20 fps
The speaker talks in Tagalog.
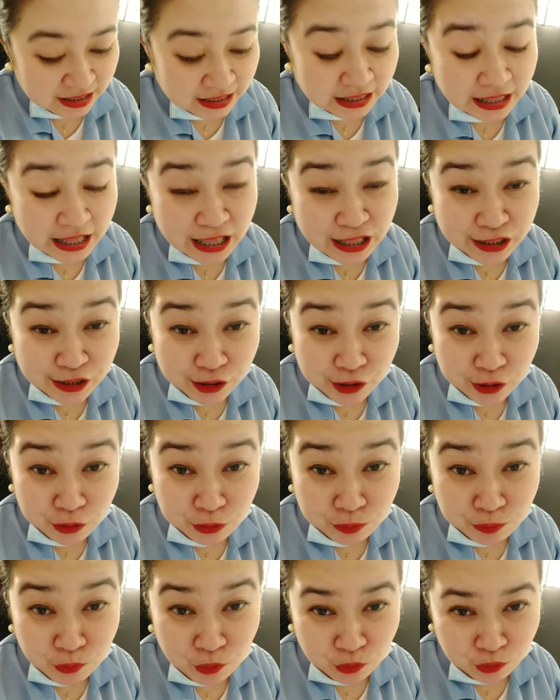10
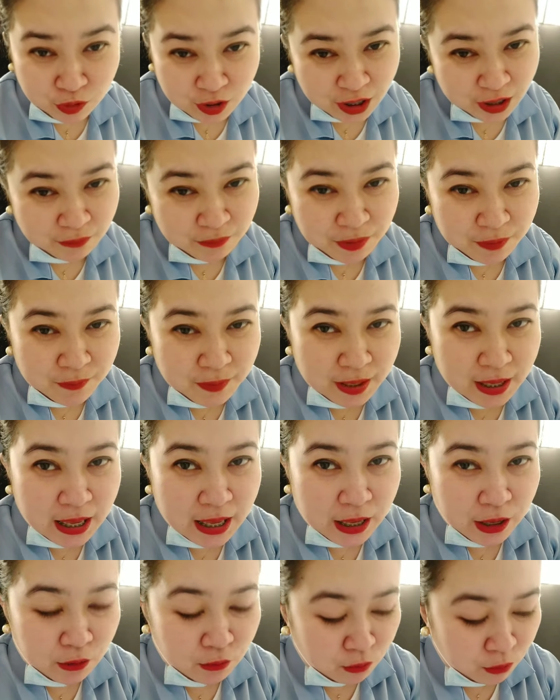coupon ang
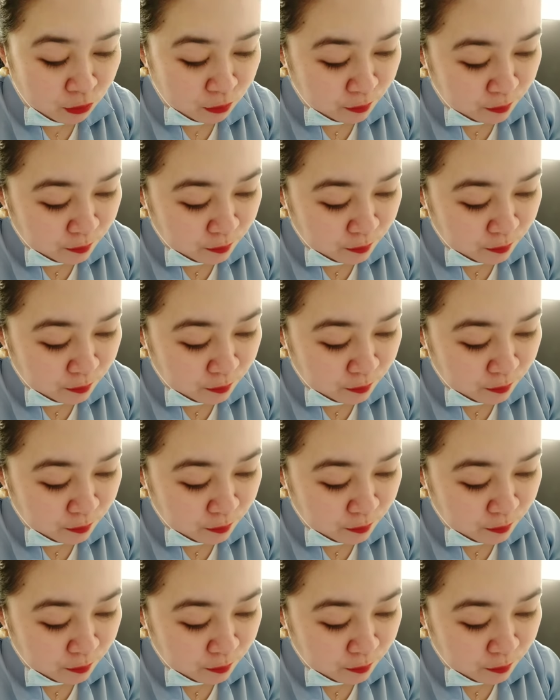bibigay ko